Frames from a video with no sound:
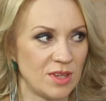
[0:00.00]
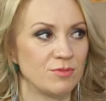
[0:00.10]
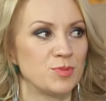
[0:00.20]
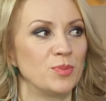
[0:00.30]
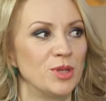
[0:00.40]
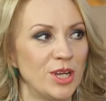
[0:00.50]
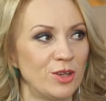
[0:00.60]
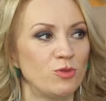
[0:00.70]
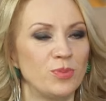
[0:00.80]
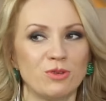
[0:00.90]

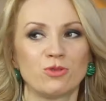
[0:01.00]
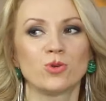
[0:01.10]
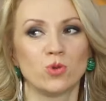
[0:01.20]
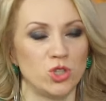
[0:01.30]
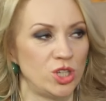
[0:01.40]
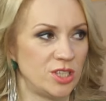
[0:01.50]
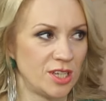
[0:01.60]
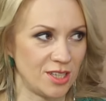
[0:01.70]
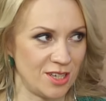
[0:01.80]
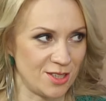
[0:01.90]
вспоминают в первую очередь
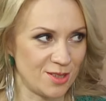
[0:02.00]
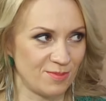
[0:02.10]
актрис.